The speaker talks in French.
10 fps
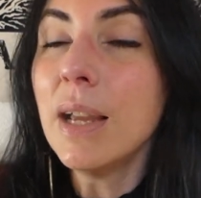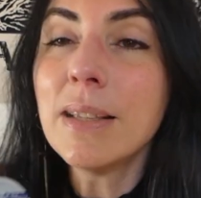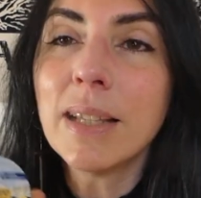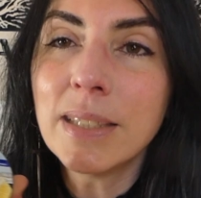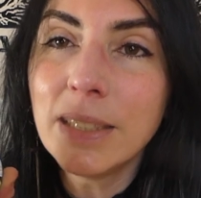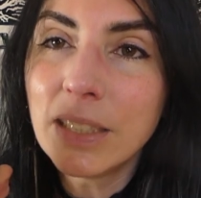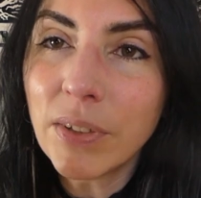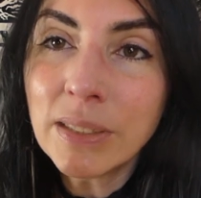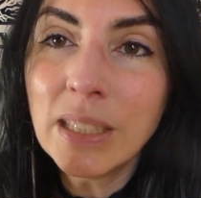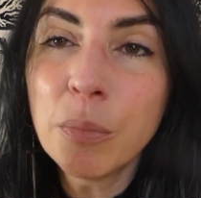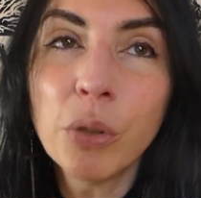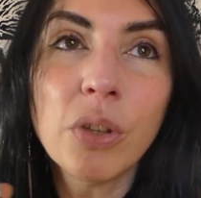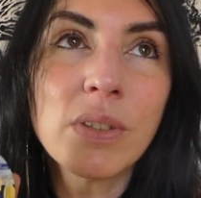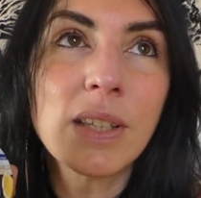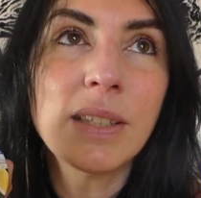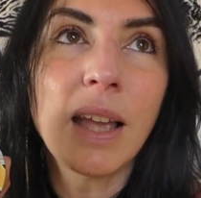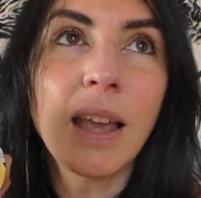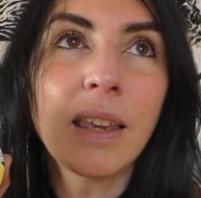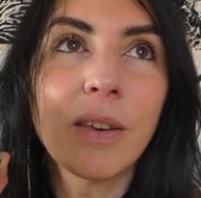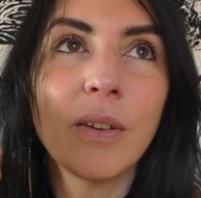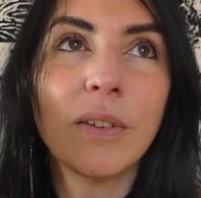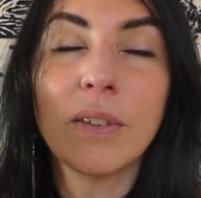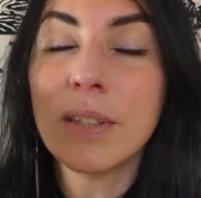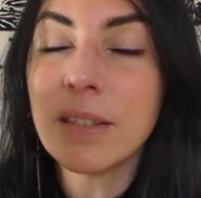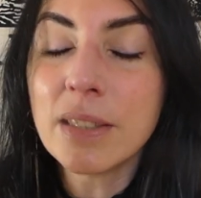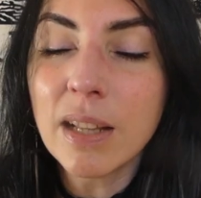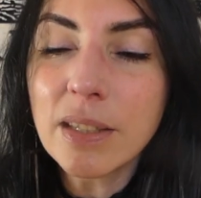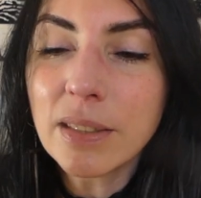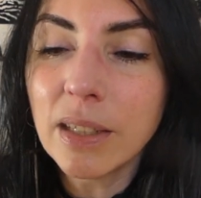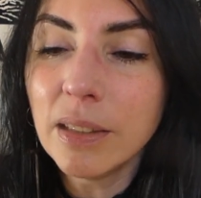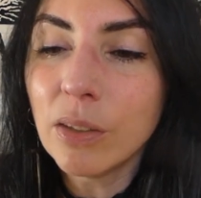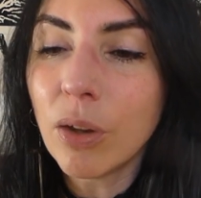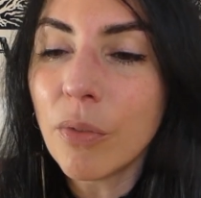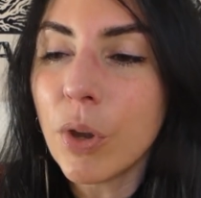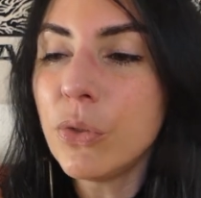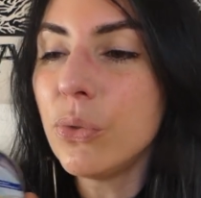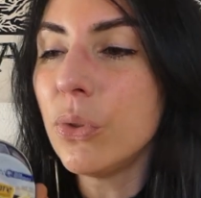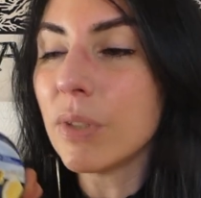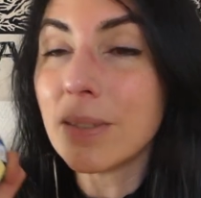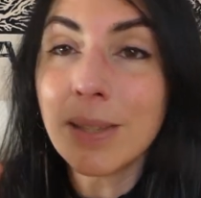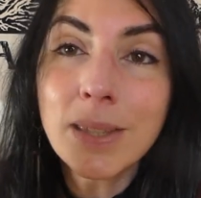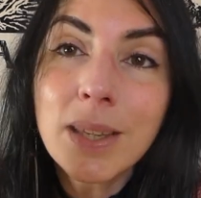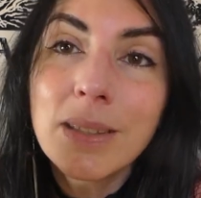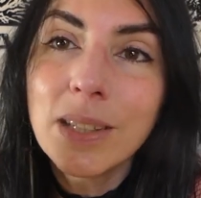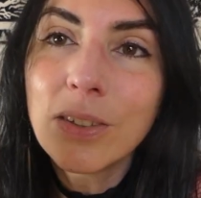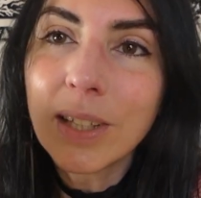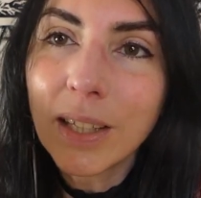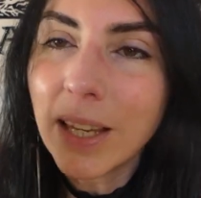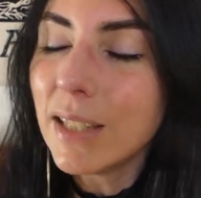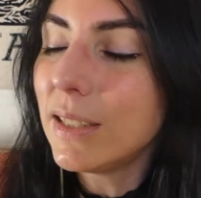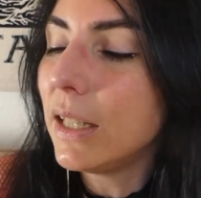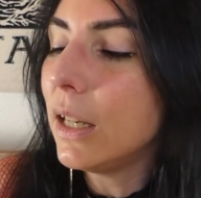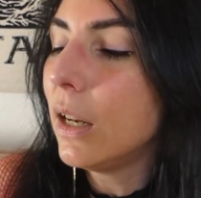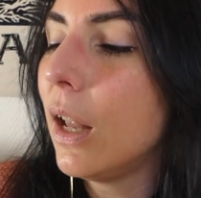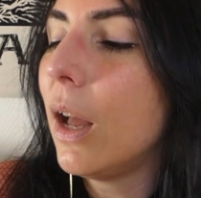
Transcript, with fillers: Ça se glisse facilement dans un sac, euh, ça se laisse traîner dans la voiture, ça se laisse traîner dans un casier.